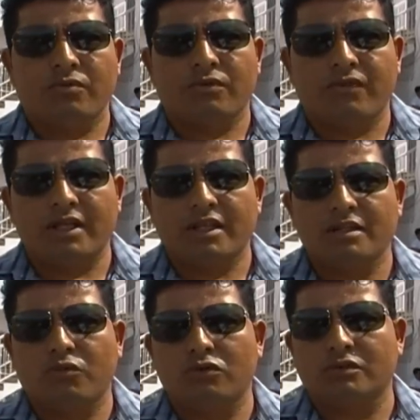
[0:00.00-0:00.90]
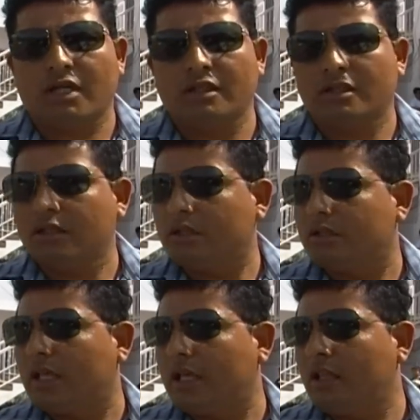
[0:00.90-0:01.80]
por falta de voluntad
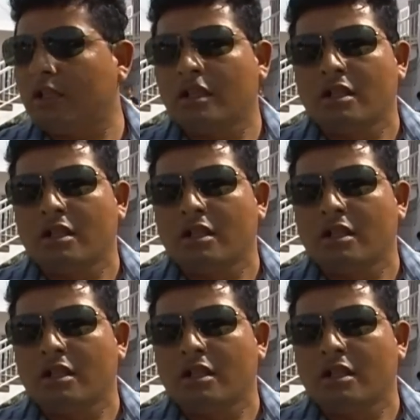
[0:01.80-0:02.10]
de él,